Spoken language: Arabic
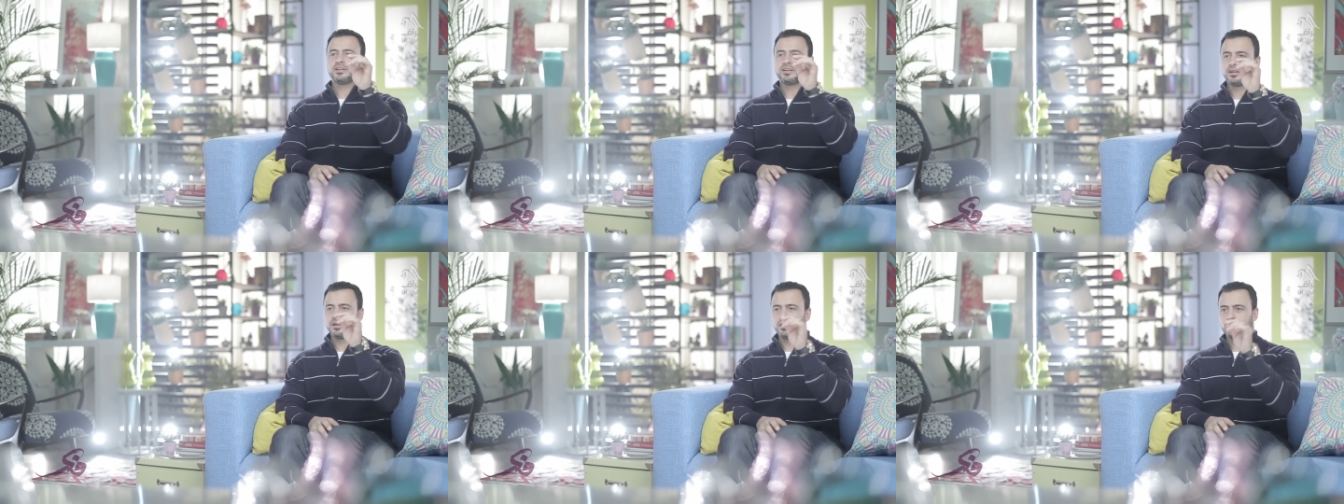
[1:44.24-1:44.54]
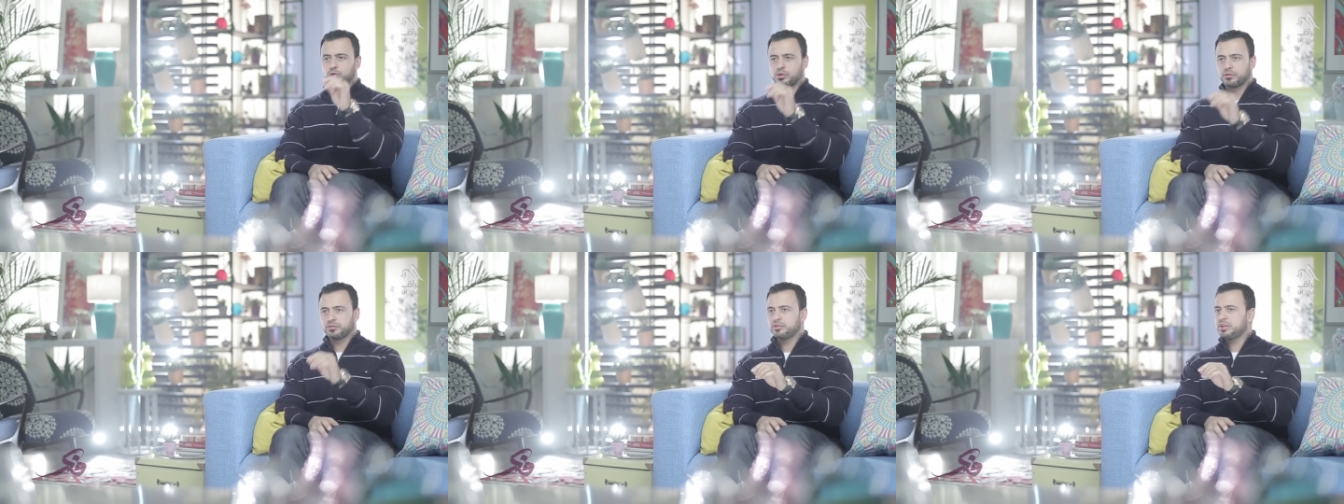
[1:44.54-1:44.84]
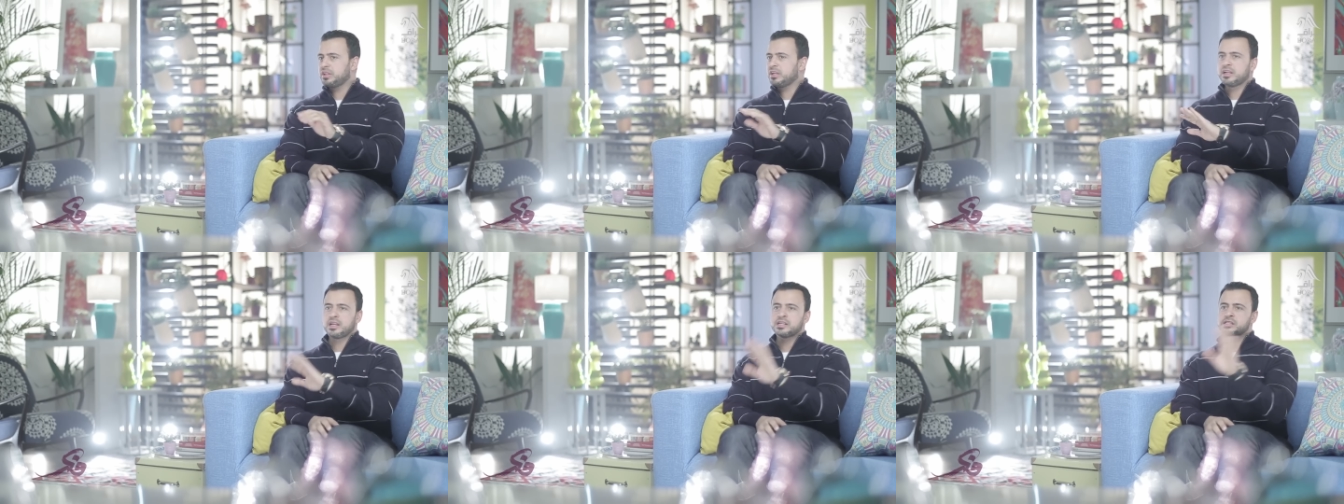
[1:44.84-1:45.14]
لو
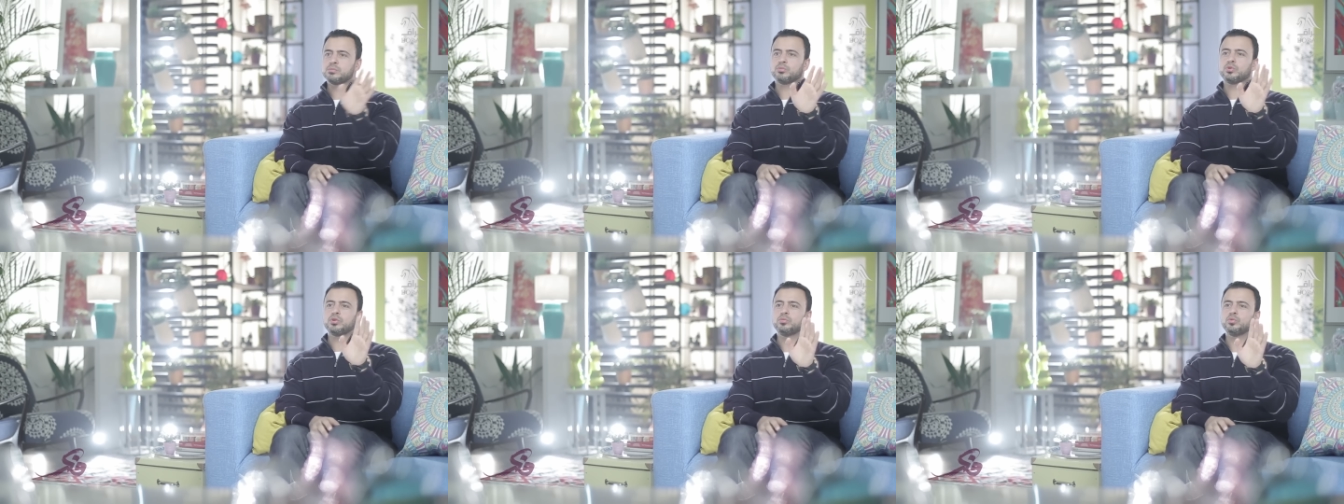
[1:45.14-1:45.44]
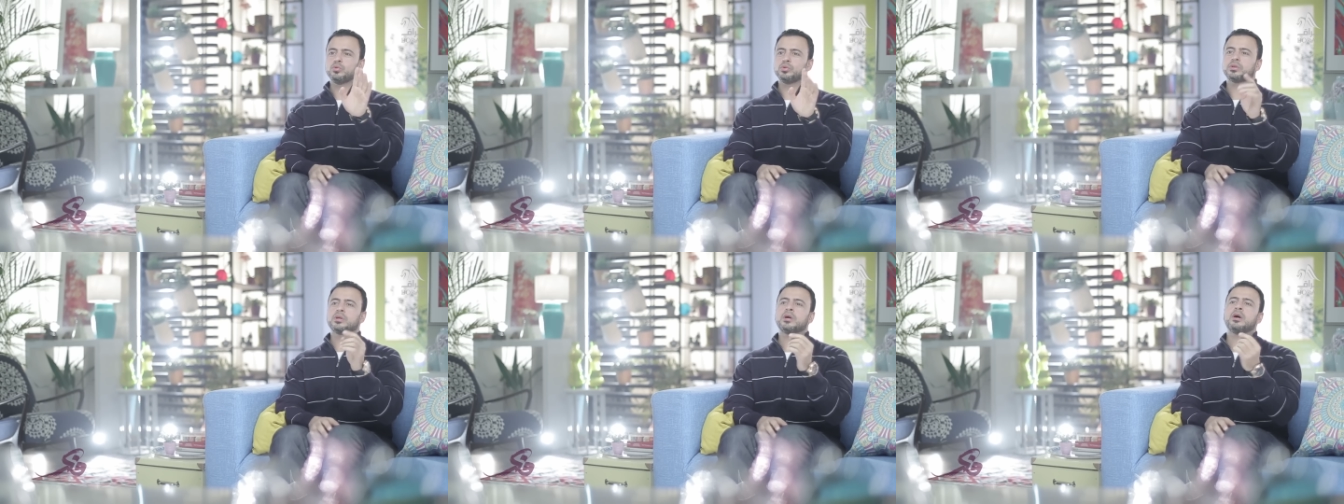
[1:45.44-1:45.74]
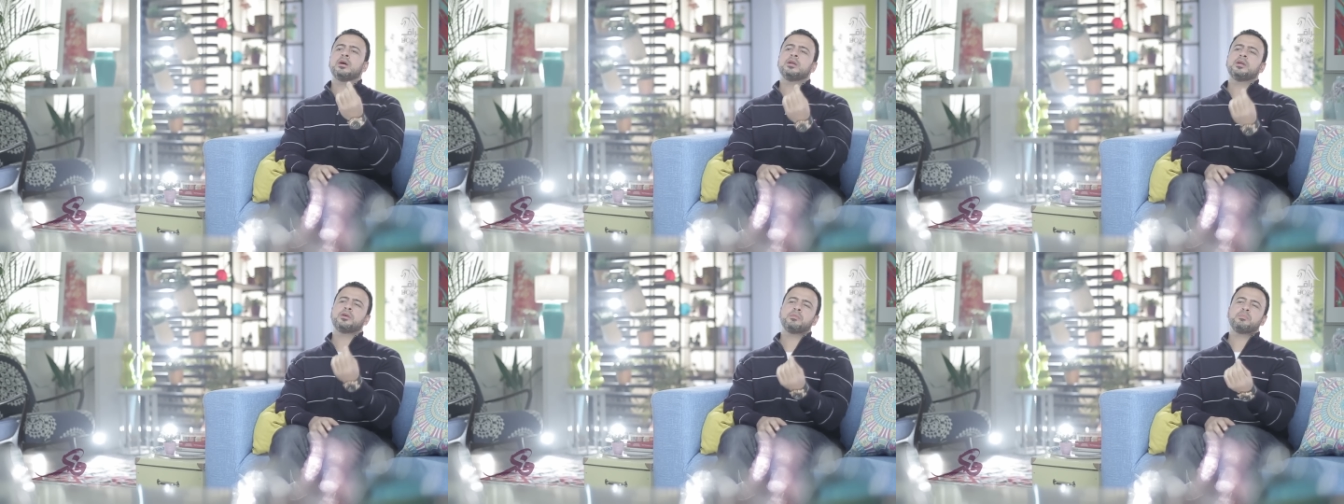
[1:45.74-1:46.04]
شفتني لازم تموت
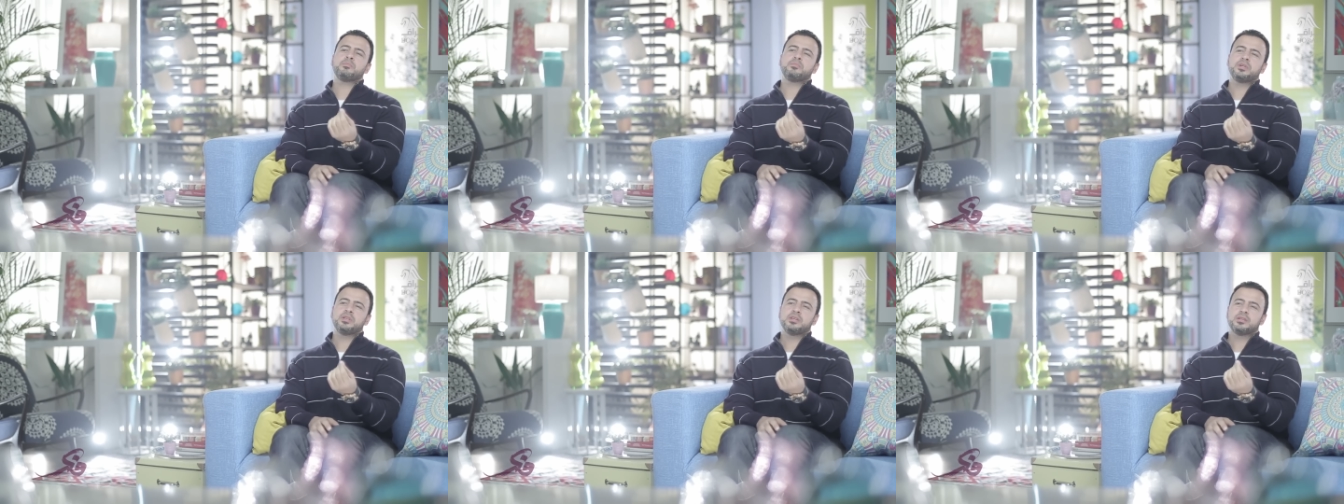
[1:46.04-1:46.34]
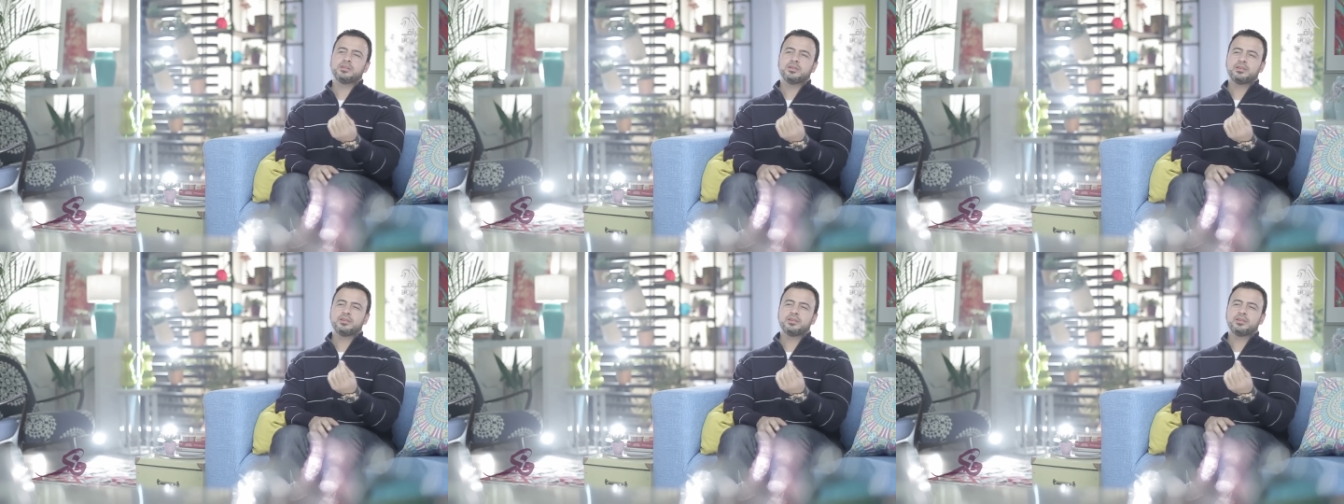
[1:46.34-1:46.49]
قال ربي